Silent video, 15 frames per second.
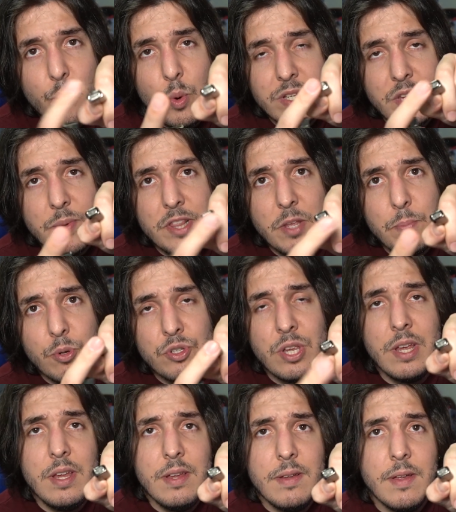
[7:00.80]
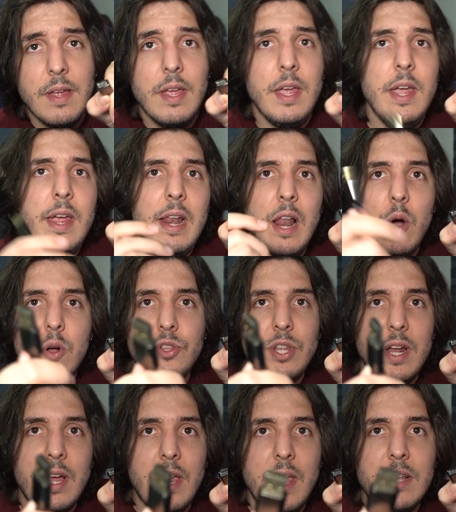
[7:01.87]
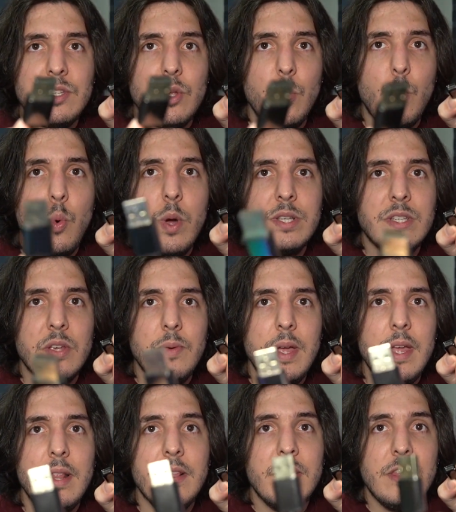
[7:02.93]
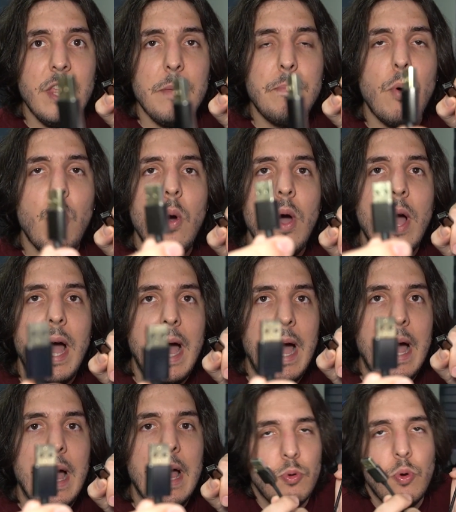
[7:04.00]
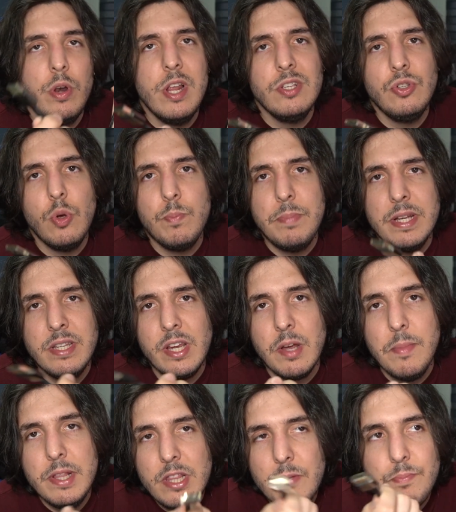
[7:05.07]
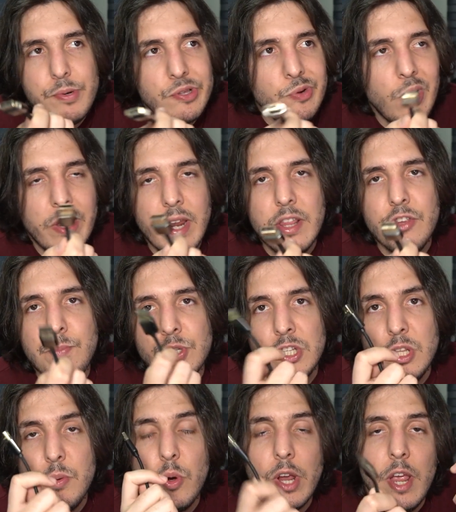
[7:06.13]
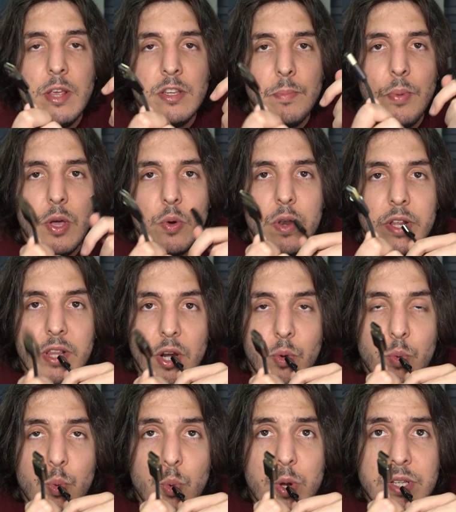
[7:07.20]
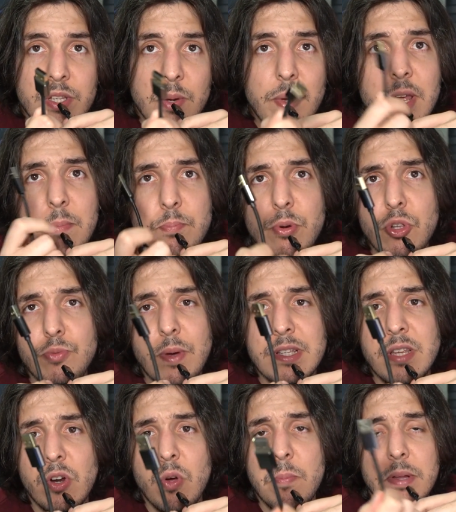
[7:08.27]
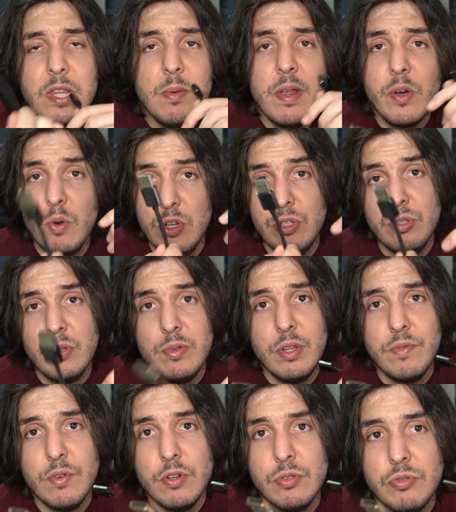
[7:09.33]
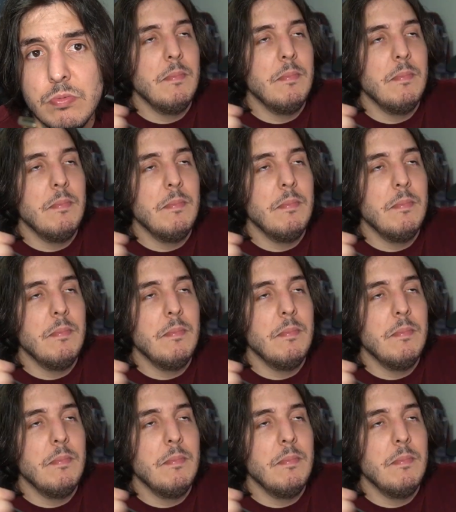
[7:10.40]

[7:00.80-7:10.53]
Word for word: USB tipo C y la otra es USB tipo A. Con esto básicamente pues cualquier dispositivo que se pueda conectar con un USB pues va a ser compatible con esos audífonos.